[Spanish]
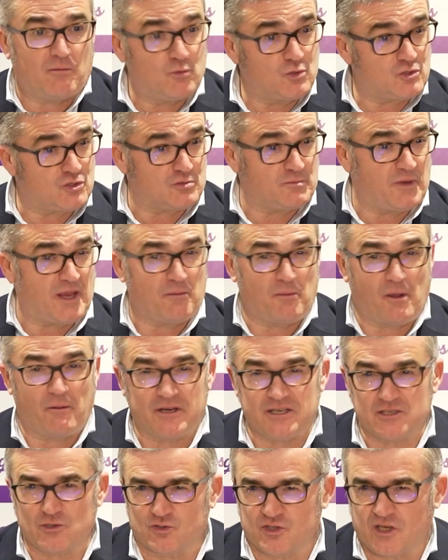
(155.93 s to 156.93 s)
Muchos me
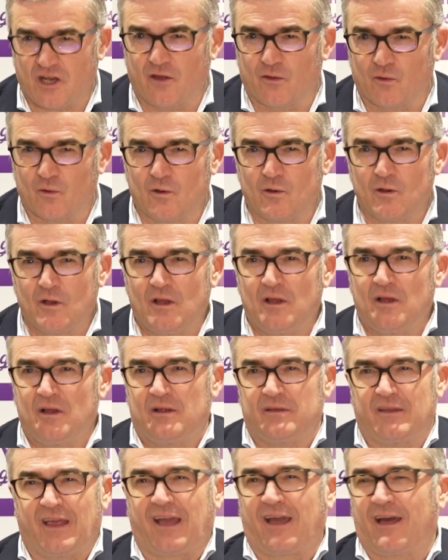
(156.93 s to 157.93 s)
llamabais osado,
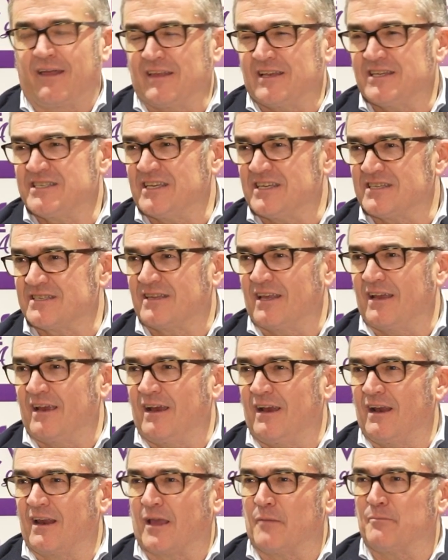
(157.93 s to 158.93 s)
deja de
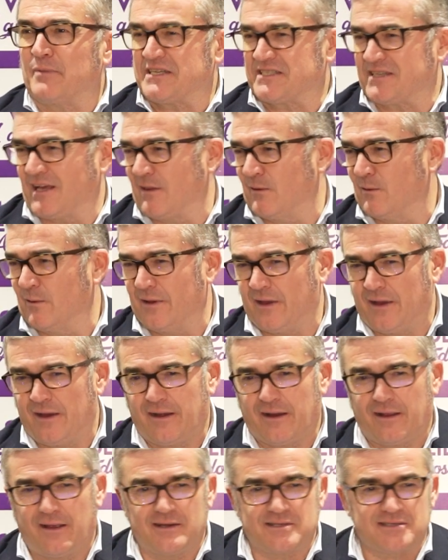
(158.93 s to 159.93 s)
insistir, qué pesado
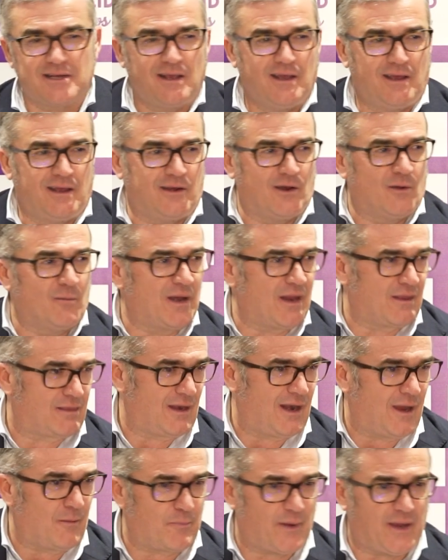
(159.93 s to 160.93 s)
eres, no
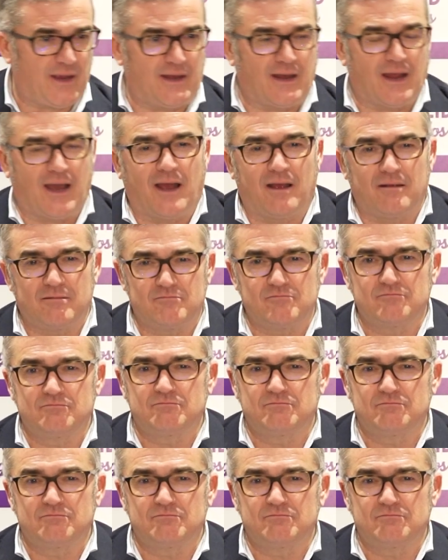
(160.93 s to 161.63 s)
merece la pena.